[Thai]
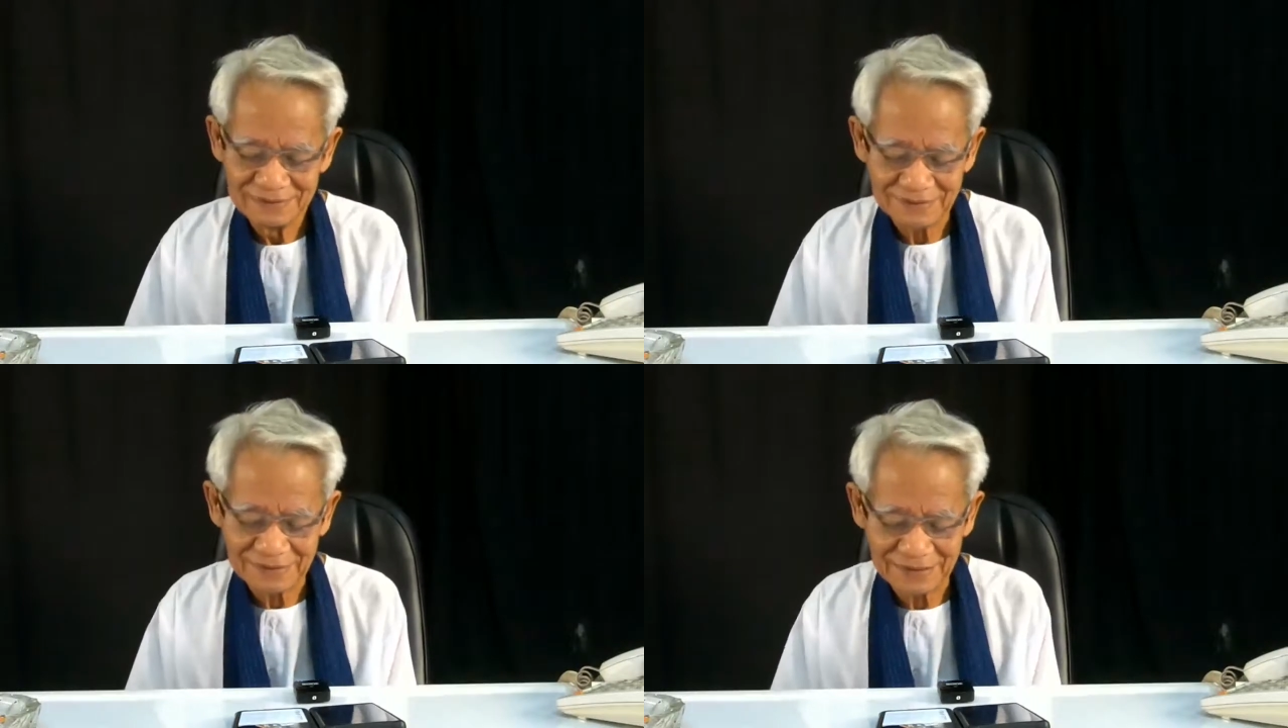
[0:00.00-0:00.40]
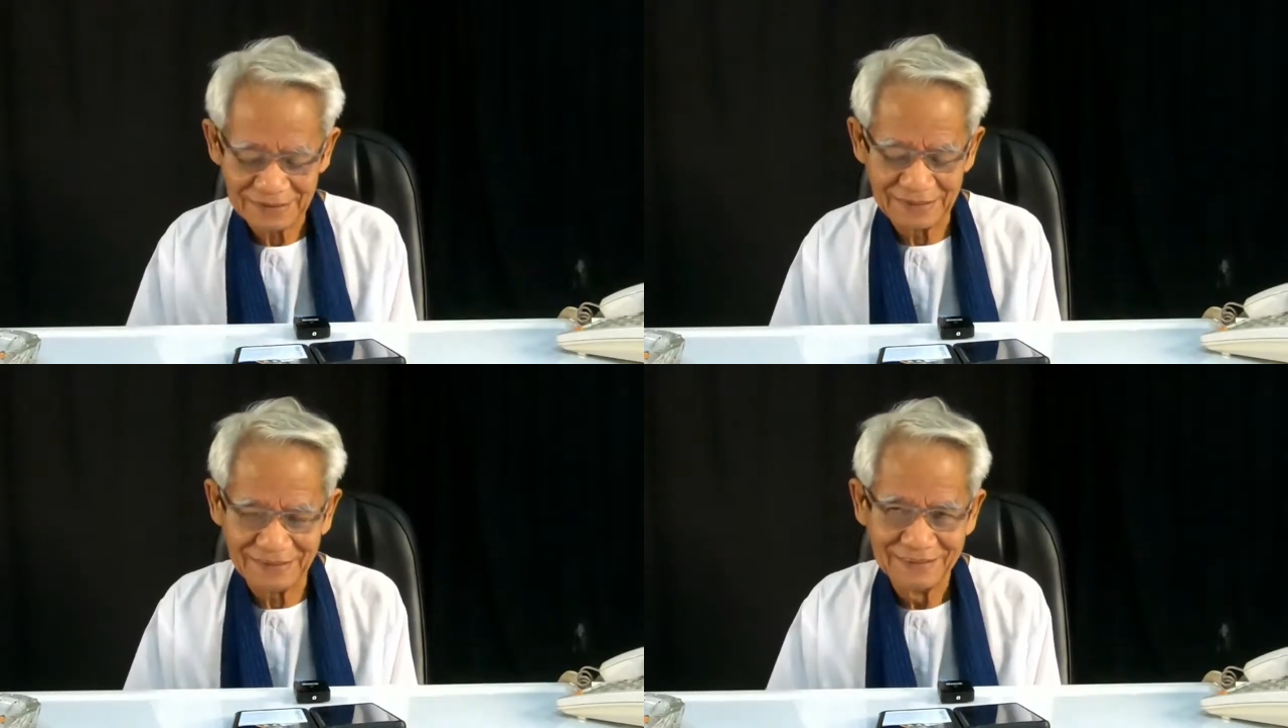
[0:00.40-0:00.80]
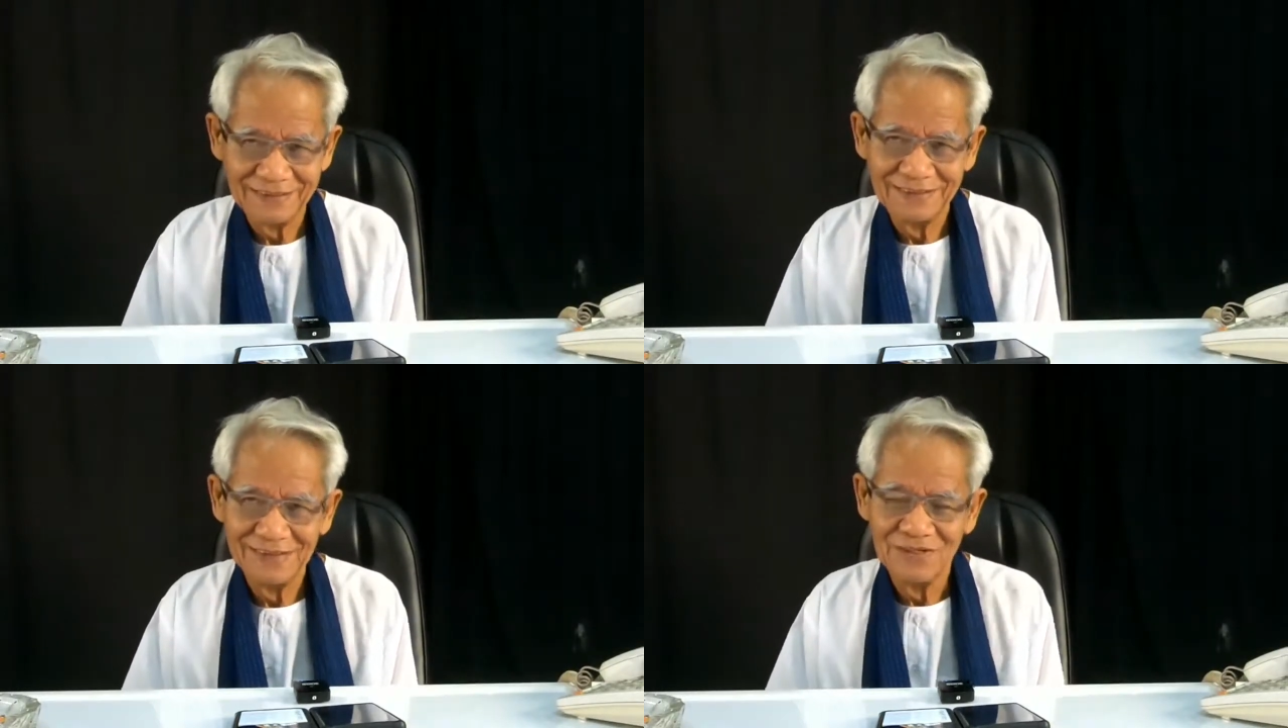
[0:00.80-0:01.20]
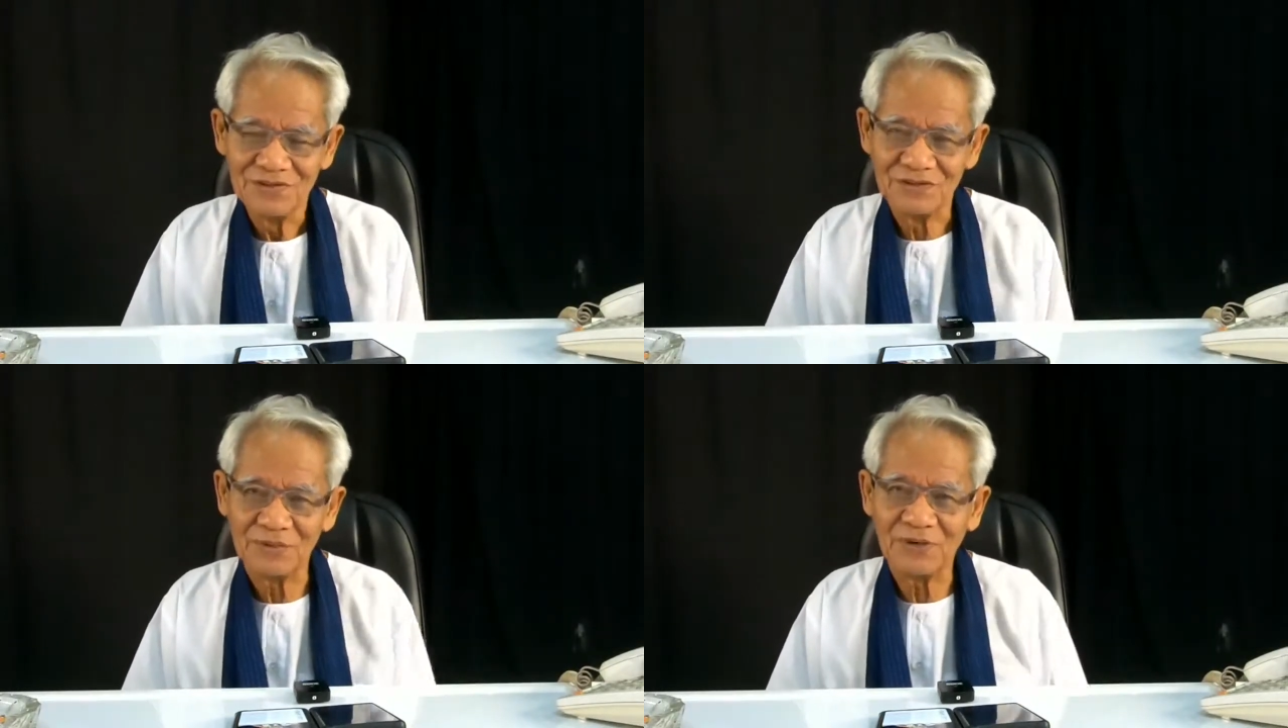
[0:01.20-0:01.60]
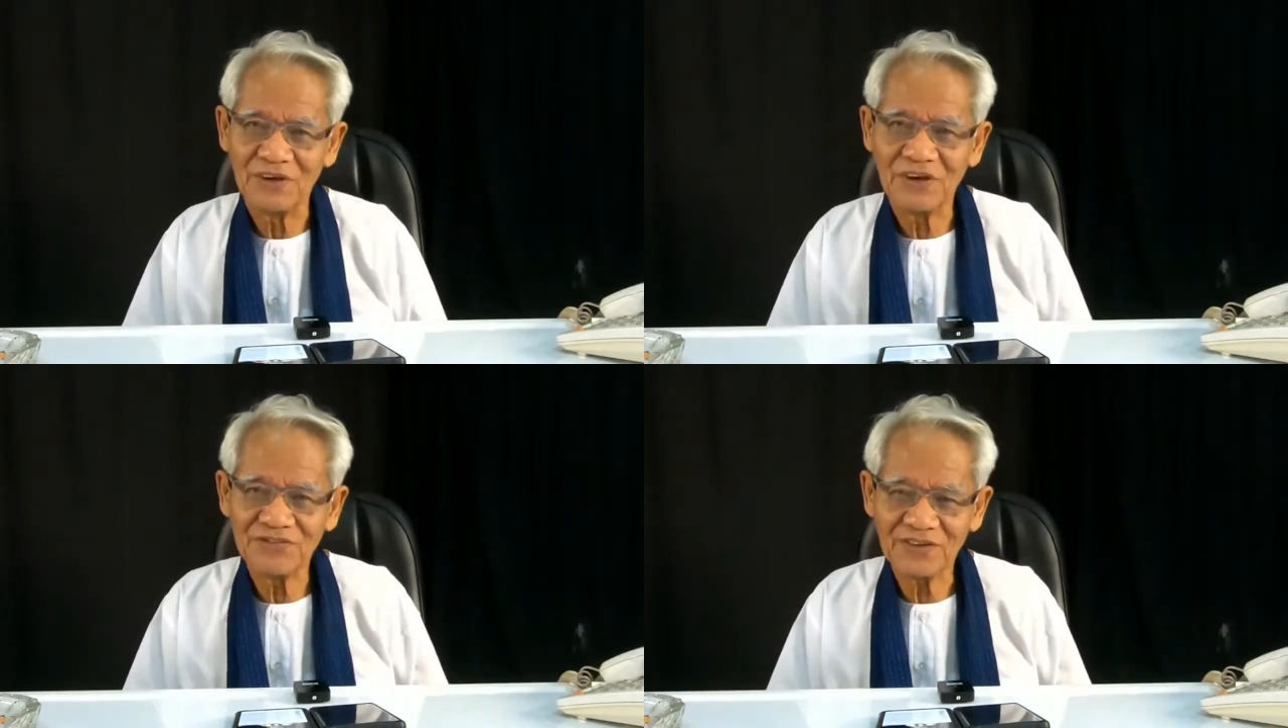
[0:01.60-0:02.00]
โอเคนะ
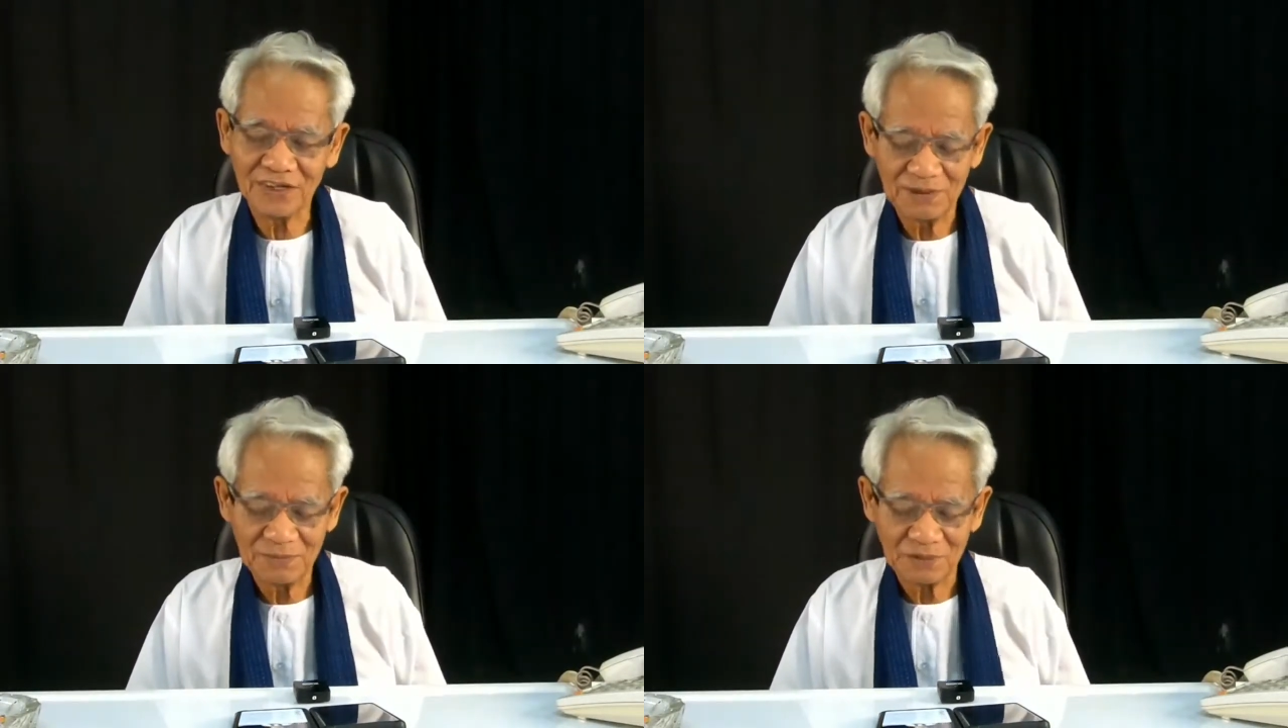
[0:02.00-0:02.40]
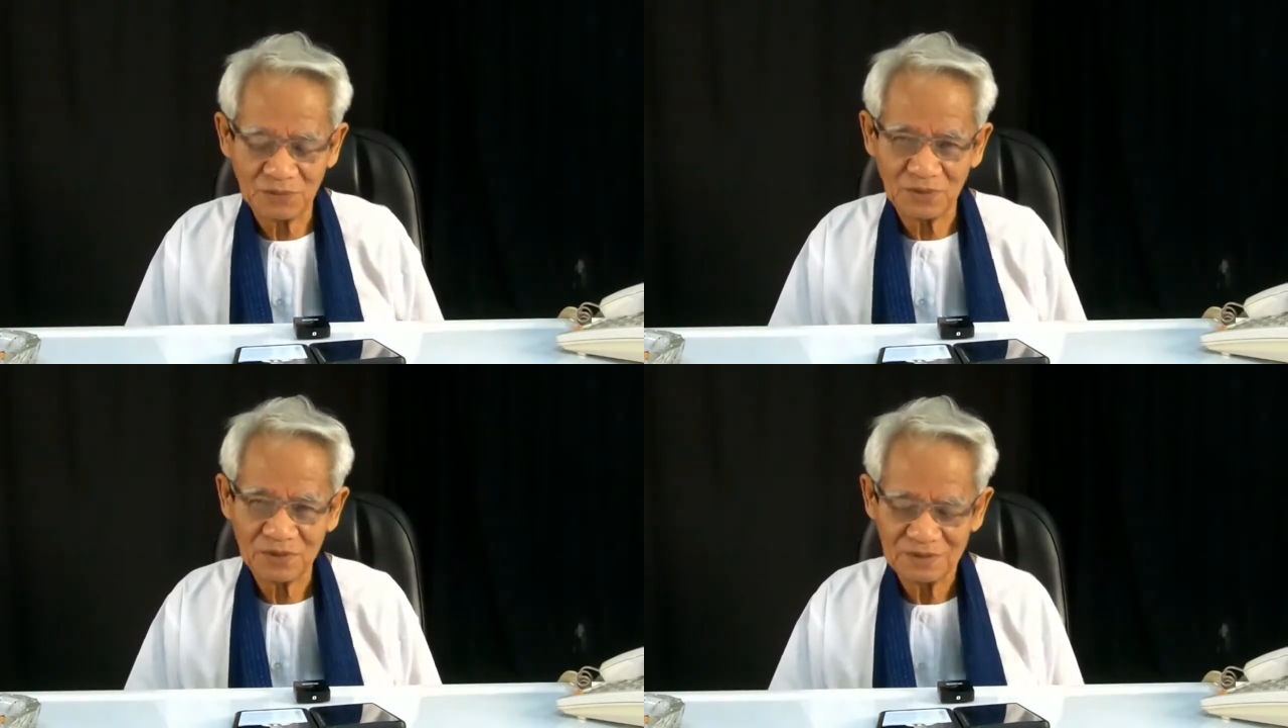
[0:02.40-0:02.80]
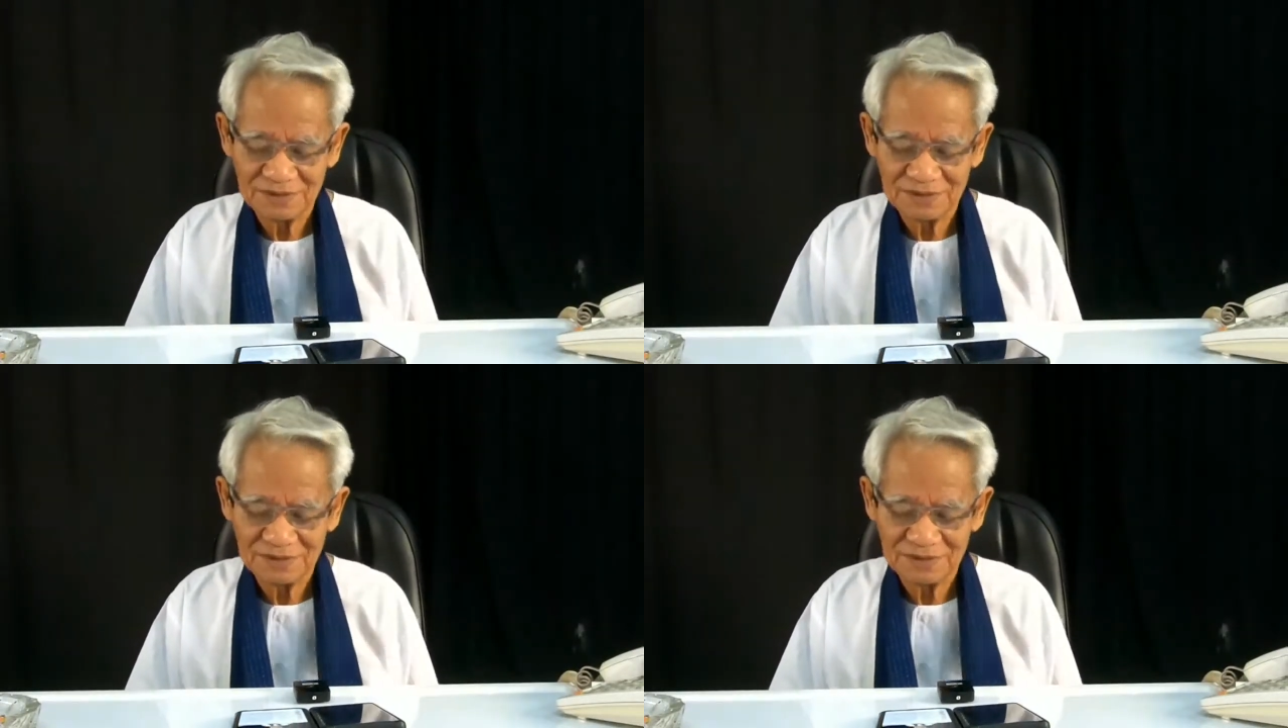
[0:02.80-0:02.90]
GPS ยังไงปักหมุด